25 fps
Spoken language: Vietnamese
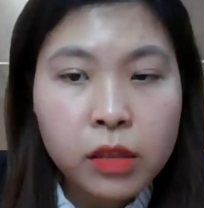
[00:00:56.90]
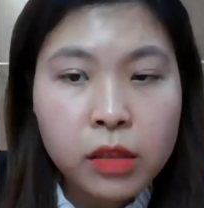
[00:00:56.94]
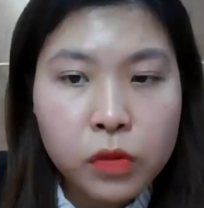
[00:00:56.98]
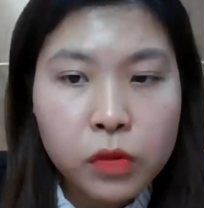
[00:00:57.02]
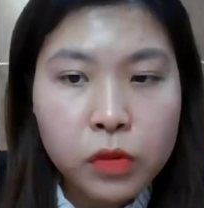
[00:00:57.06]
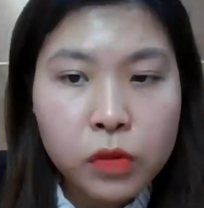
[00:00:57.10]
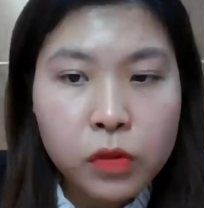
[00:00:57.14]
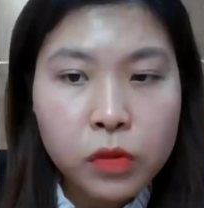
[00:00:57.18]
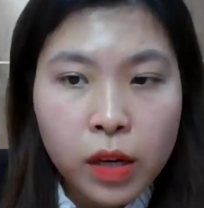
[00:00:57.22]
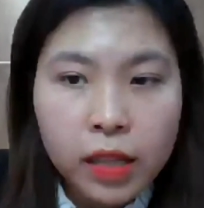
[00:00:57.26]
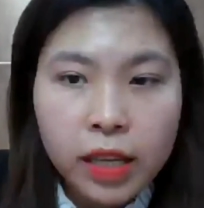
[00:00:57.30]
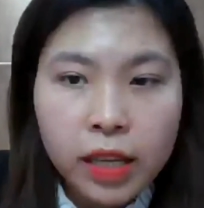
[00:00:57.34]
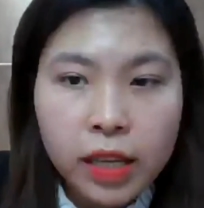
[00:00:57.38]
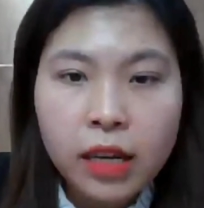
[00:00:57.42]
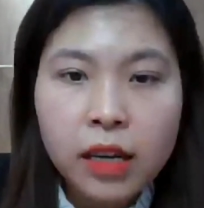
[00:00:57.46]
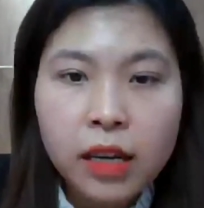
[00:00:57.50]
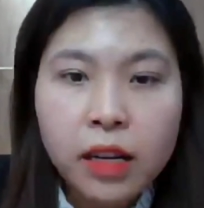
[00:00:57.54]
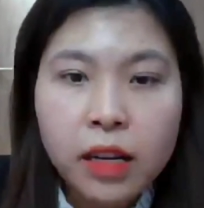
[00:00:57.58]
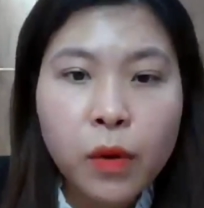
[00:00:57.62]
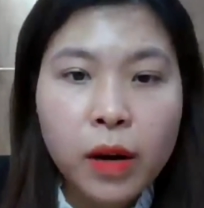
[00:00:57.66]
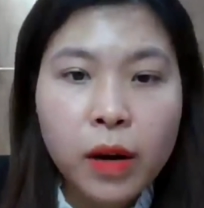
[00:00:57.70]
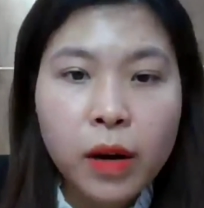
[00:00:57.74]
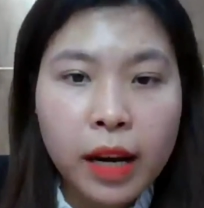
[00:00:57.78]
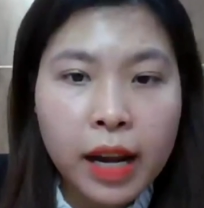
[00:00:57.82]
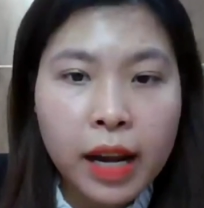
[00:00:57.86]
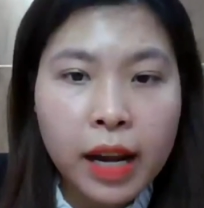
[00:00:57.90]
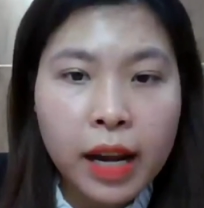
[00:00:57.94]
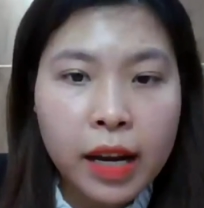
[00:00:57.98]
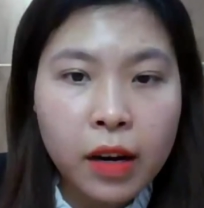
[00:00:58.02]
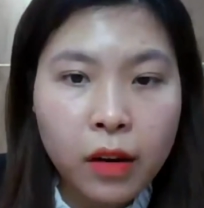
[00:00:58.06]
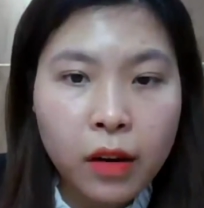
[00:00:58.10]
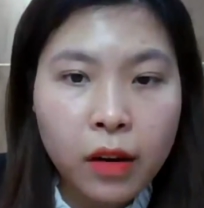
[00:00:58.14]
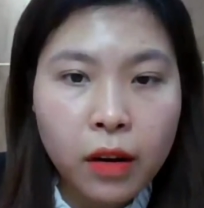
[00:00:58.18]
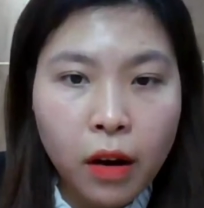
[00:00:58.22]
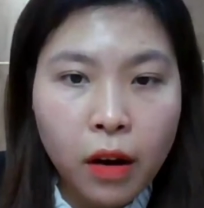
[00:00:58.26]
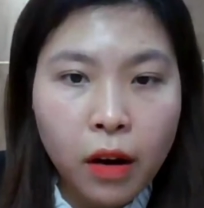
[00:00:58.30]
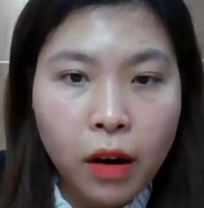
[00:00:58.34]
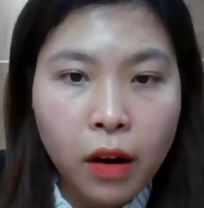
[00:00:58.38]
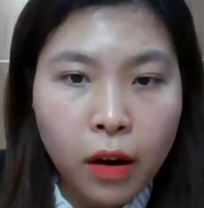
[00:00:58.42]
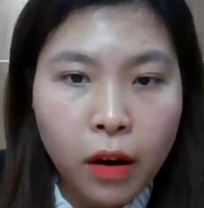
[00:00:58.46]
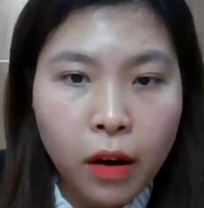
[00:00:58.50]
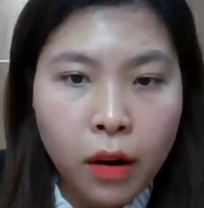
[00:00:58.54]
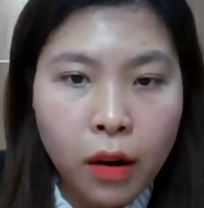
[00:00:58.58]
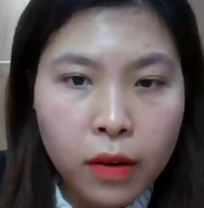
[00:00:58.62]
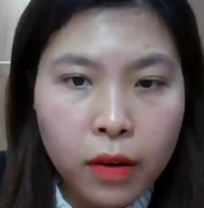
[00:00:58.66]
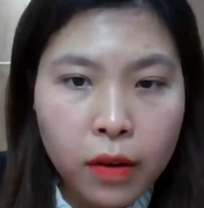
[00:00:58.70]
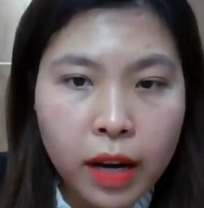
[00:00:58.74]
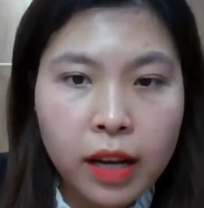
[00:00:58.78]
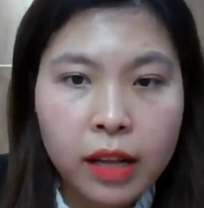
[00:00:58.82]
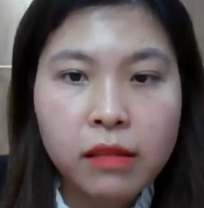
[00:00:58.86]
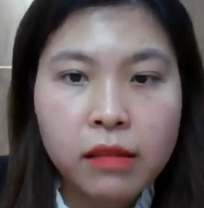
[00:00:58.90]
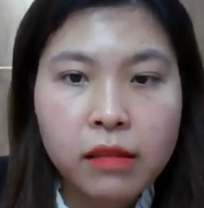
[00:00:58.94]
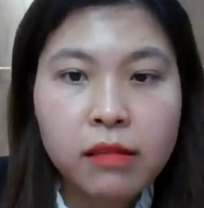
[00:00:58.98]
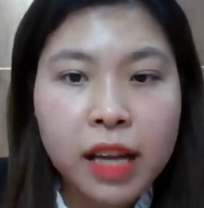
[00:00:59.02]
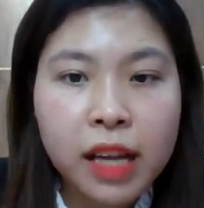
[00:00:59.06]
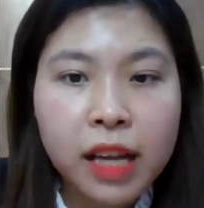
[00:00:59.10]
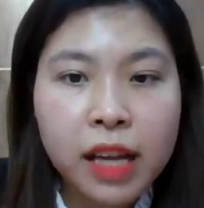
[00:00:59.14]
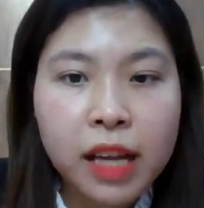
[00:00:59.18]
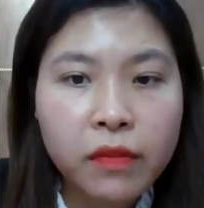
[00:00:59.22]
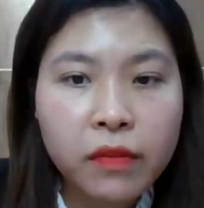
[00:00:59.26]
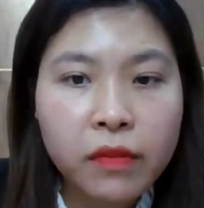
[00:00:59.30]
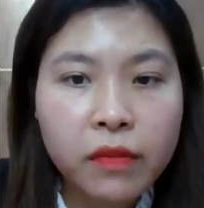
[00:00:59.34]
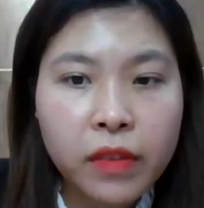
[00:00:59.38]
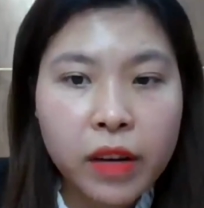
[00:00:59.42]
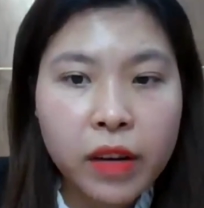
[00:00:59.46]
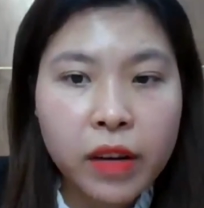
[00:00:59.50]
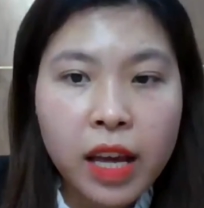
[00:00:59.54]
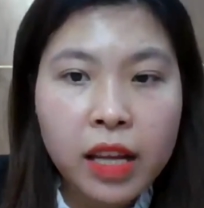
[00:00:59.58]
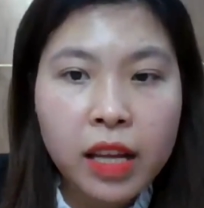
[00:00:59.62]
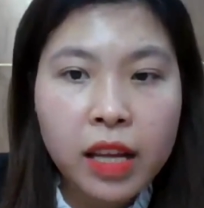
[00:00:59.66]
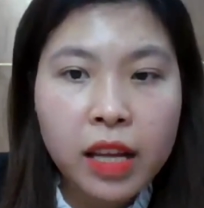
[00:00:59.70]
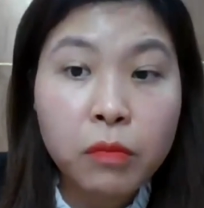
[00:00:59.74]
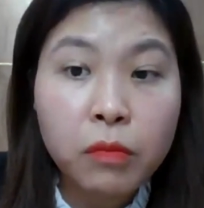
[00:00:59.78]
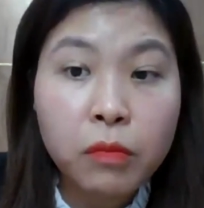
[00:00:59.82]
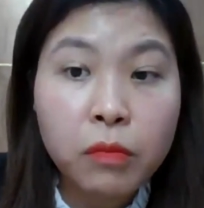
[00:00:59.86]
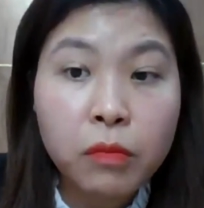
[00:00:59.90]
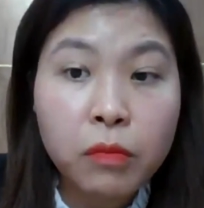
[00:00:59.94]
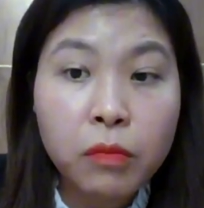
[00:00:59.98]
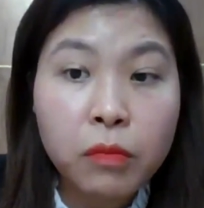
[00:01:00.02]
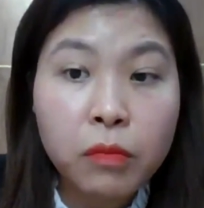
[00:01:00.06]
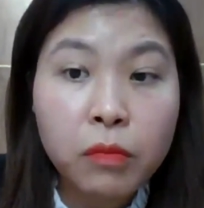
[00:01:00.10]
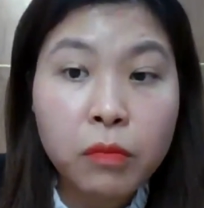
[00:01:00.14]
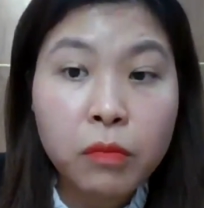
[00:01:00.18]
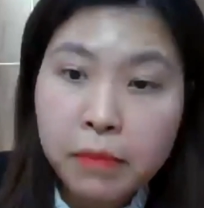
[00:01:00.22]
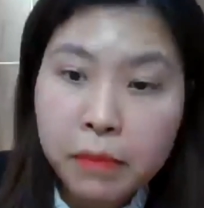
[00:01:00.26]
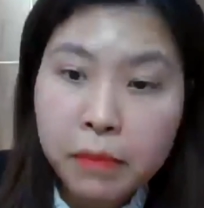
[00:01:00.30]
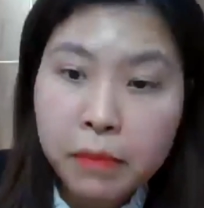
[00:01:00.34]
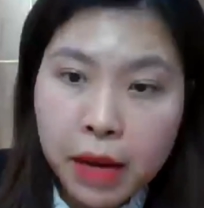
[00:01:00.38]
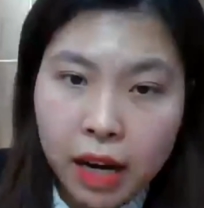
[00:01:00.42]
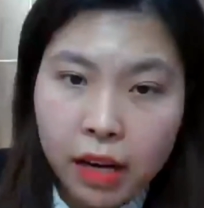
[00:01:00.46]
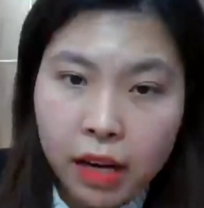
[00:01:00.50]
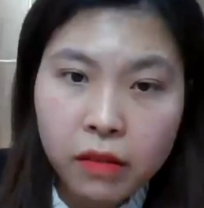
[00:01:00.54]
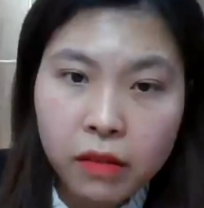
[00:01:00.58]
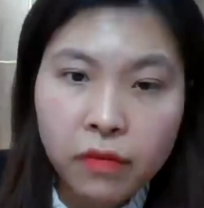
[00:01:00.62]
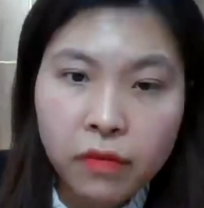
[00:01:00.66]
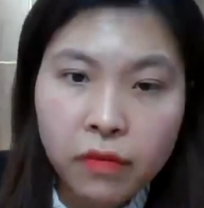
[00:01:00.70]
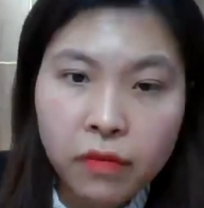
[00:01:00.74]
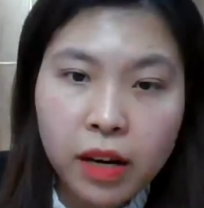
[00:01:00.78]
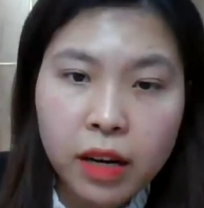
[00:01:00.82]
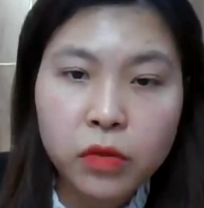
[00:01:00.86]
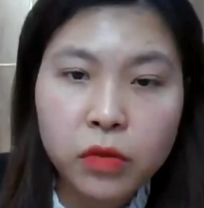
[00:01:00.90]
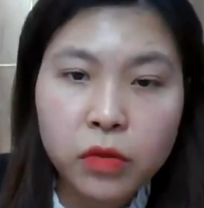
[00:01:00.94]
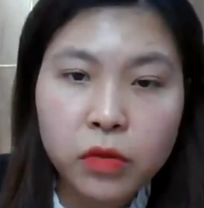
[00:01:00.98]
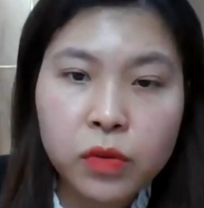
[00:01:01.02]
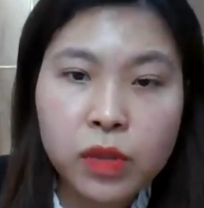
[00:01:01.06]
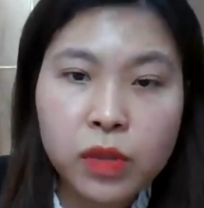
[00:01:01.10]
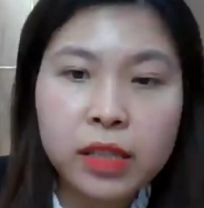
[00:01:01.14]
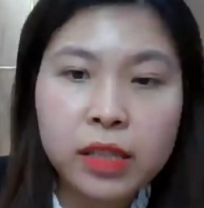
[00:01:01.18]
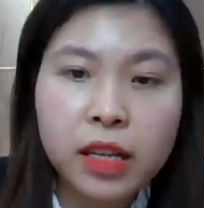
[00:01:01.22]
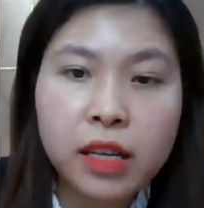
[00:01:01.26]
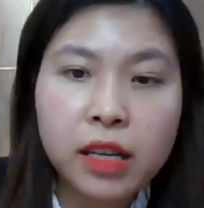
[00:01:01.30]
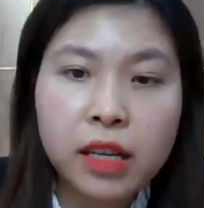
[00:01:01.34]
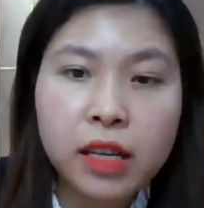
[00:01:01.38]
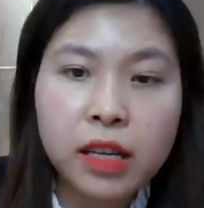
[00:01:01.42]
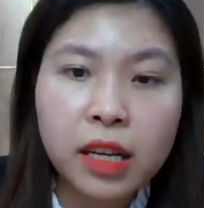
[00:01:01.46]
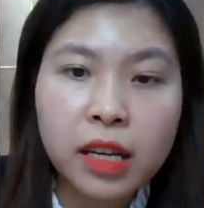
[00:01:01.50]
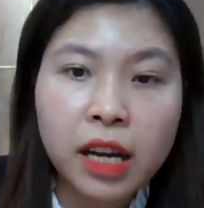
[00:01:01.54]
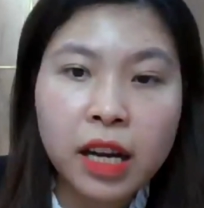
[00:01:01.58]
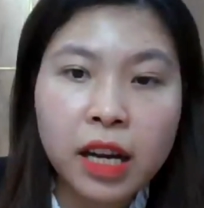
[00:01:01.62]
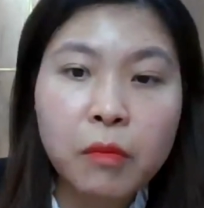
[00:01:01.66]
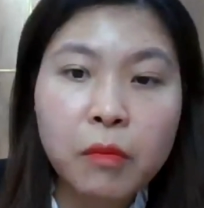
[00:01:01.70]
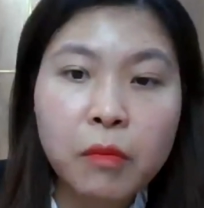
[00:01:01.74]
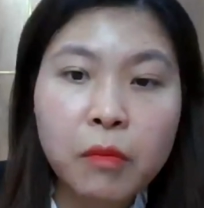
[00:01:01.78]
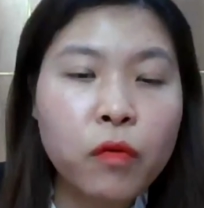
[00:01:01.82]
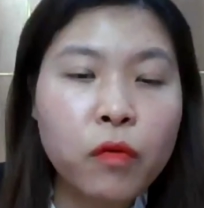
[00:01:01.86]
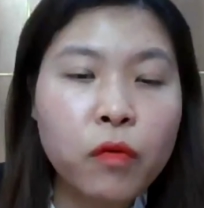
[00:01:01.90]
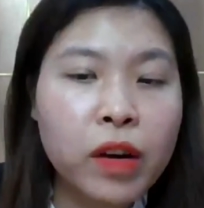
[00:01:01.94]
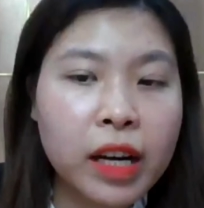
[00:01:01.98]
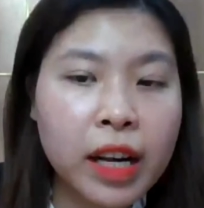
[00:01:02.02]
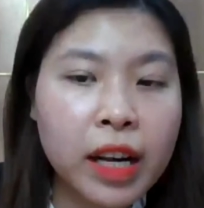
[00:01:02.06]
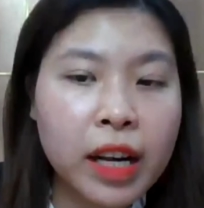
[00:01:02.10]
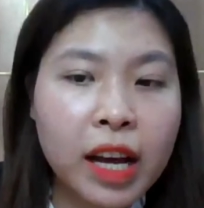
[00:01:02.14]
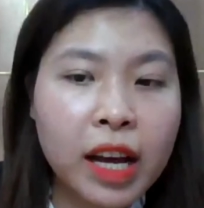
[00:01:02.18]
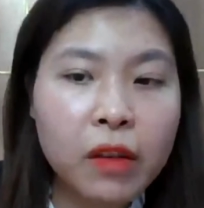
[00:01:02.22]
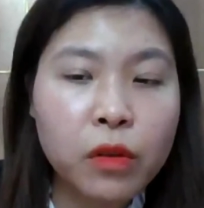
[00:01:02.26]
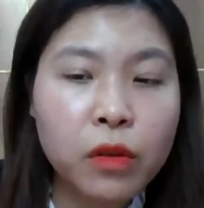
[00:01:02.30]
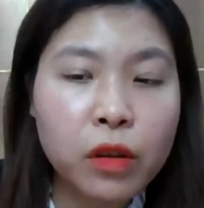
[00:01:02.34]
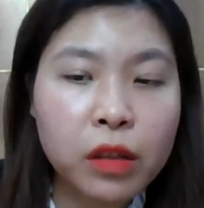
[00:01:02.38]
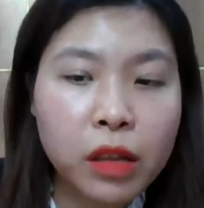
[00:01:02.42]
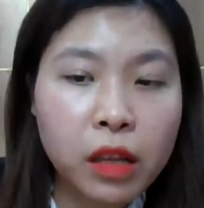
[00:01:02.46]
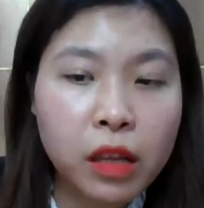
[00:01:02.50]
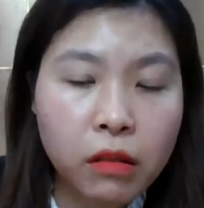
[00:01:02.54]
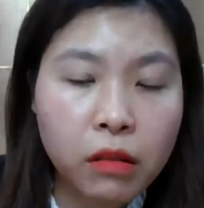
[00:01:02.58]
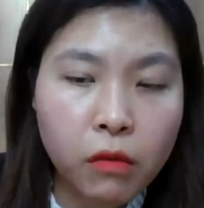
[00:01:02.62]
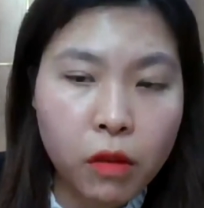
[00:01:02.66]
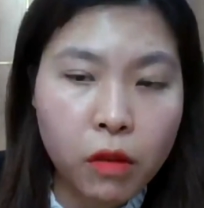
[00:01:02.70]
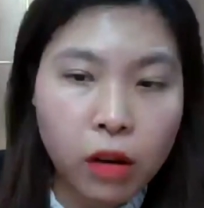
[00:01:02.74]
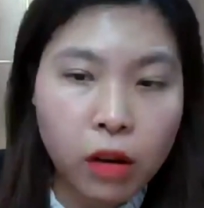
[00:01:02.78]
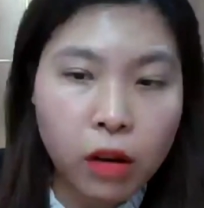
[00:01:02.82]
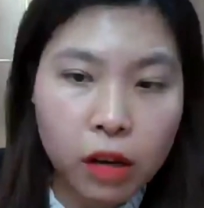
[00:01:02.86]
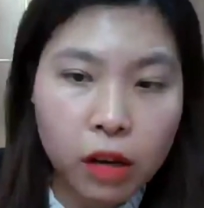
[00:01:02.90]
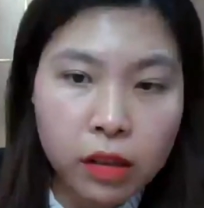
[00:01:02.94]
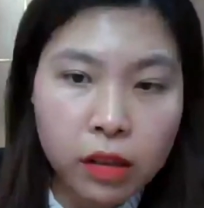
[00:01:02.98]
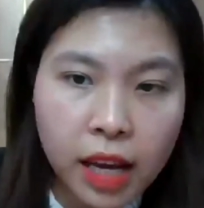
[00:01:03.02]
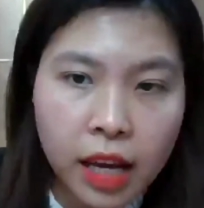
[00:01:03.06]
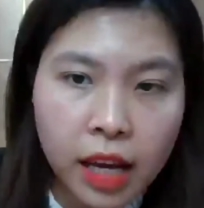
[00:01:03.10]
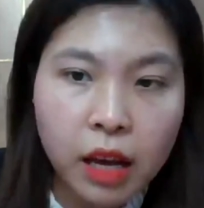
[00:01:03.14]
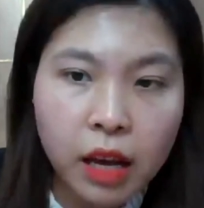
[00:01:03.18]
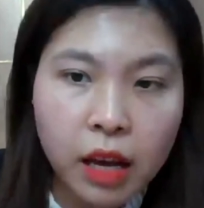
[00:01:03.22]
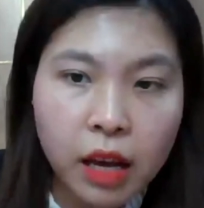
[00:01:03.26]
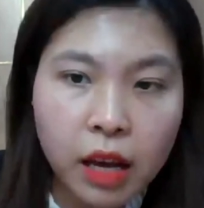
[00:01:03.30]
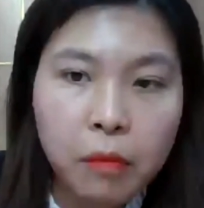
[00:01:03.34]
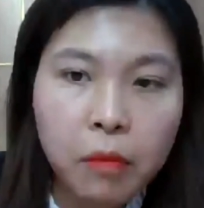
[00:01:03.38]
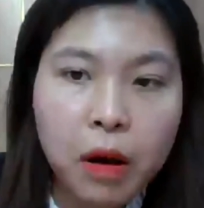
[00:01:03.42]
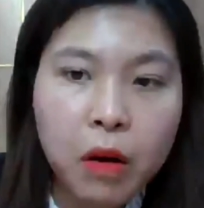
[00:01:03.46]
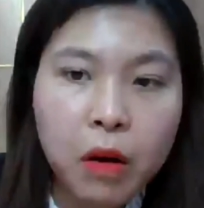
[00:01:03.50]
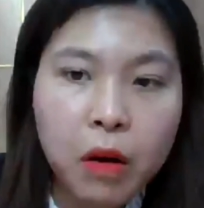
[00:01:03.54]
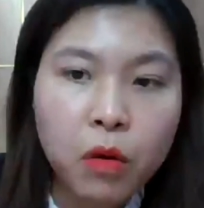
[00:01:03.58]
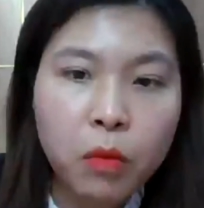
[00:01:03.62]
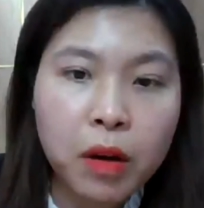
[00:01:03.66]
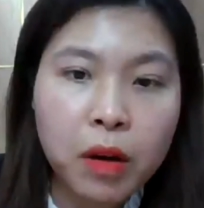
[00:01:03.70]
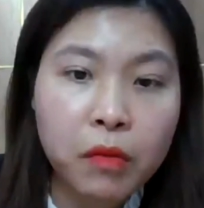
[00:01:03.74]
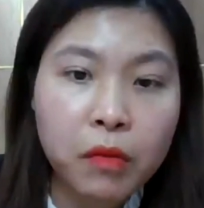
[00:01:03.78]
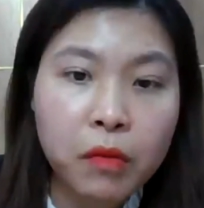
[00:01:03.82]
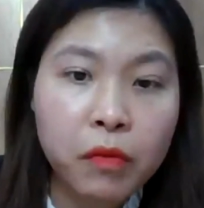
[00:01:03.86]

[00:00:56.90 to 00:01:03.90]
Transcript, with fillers: từ ruột thì các lợi khuẩn này nó có cái tương tác với hệ thống miễn dịch niêm mạc và được chuyển dần đến các bộ phận khác của, của cơ thể bao gồm cả